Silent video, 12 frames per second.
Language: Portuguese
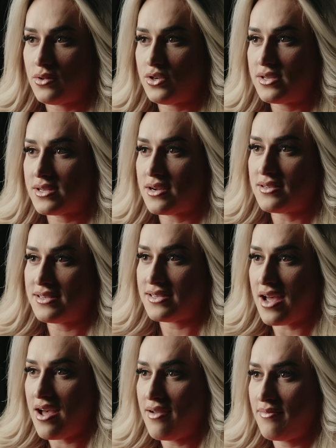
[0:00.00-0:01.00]

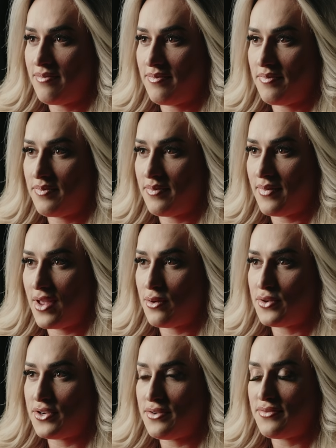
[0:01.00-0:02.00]
descansar,
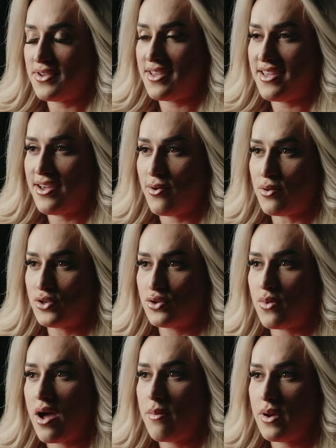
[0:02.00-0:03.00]
eu tive que
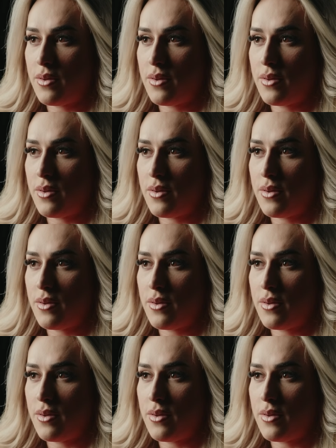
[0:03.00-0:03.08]
continuar a